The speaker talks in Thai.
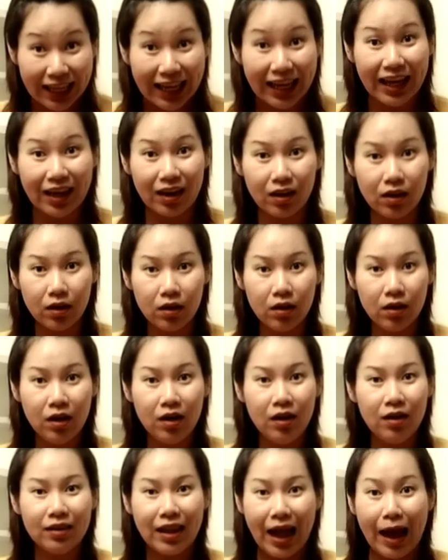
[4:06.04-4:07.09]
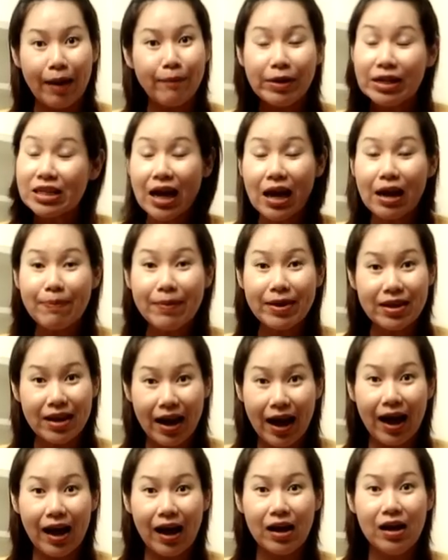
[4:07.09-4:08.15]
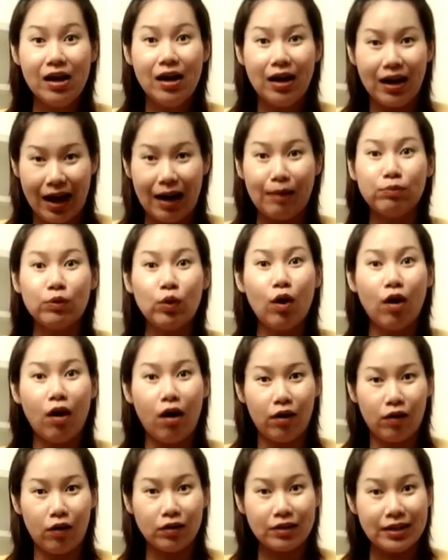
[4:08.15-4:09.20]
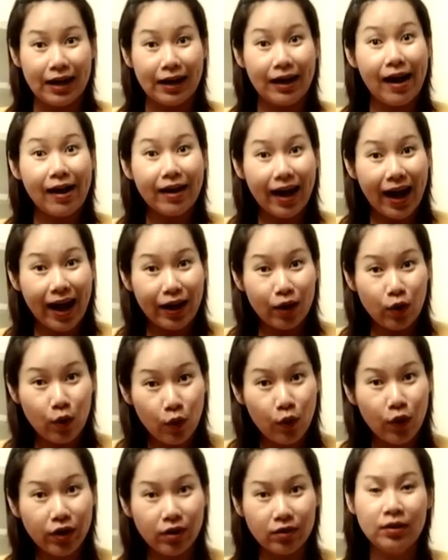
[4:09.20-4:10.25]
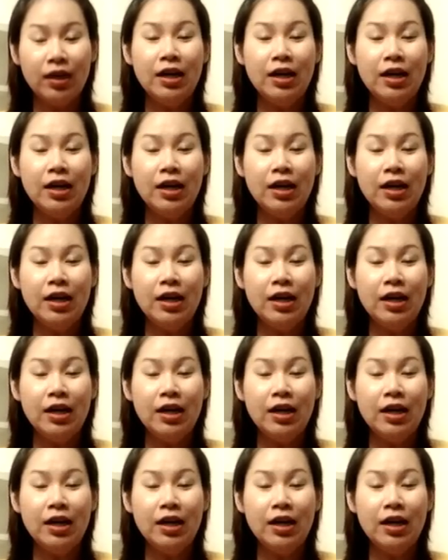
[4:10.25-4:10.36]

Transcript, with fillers: ติแต่ไม่ใช่เป็นยาขับตัวอ่อนออกจากร่างกายคุณ